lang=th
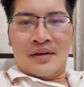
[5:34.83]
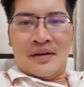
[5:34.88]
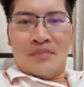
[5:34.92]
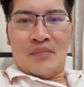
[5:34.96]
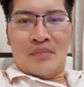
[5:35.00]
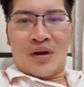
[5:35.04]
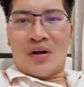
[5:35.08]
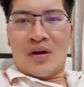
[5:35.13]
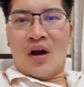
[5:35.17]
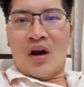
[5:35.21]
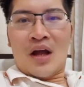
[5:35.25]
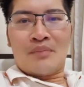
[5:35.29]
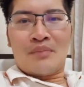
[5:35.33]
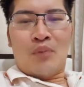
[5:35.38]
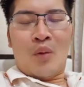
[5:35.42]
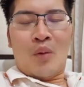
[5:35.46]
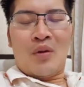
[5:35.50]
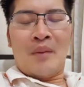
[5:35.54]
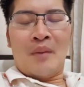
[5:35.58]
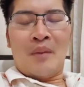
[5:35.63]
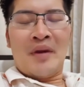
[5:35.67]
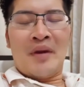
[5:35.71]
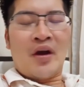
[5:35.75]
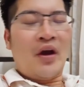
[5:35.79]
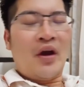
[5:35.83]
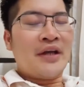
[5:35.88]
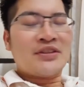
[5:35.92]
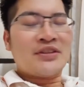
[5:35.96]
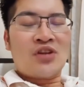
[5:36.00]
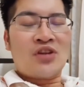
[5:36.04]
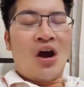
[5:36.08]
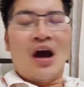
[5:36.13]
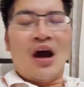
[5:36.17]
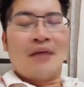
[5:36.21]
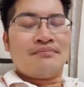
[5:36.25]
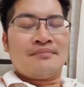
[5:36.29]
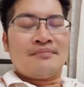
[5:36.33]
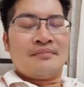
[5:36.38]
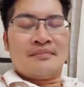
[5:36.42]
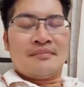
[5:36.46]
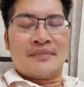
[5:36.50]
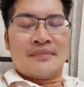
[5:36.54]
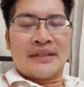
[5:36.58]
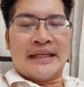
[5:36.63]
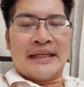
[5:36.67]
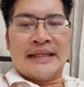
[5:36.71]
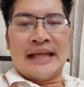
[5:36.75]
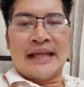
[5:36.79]
เมื่อก่อนผมก็ไม่ค่อยชอบ
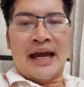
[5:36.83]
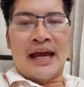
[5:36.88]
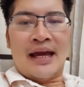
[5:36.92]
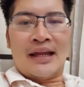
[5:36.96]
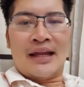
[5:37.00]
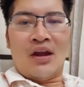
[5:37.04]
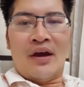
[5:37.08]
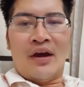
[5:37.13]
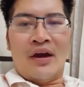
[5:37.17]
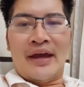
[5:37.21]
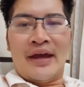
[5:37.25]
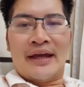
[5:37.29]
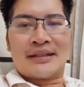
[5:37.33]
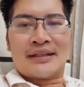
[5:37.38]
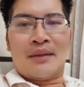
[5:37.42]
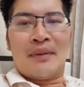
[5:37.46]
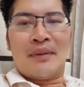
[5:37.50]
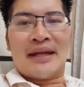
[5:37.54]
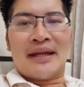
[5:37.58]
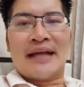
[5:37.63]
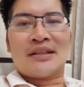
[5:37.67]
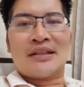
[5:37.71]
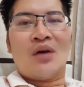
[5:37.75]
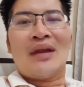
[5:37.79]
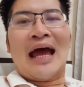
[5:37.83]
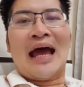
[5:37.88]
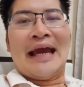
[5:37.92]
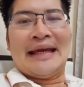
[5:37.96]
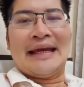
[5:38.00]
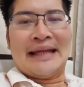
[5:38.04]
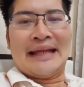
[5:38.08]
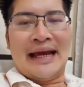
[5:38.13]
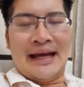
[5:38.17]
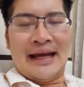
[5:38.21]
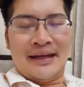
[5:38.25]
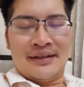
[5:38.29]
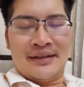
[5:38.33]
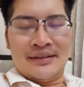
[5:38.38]
ที่หน้าร้อยเอกธรรมนัสเท่าไหร่นะ